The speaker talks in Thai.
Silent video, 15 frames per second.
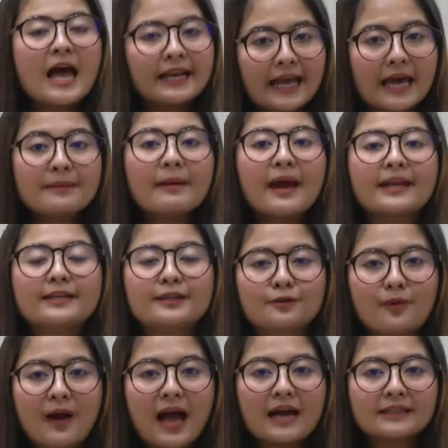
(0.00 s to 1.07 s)
นั่นหมายถึง
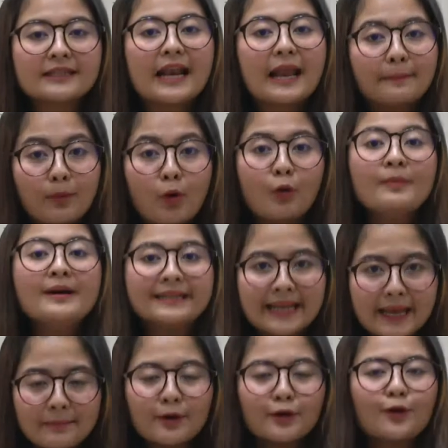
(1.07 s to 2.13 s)
ว่าตลับผงหมึกได้
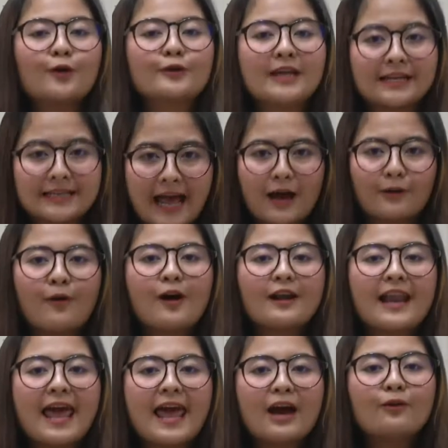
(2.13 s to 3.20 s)
หมดลงอย่างถาวร
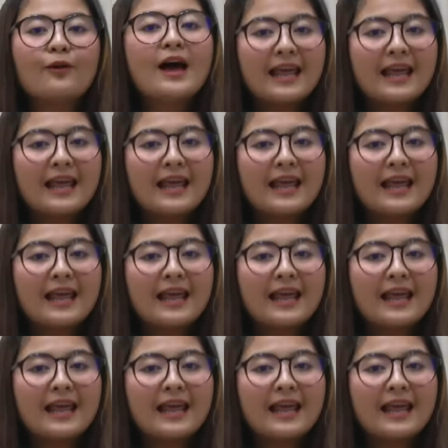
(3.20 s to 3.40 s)
แล้ว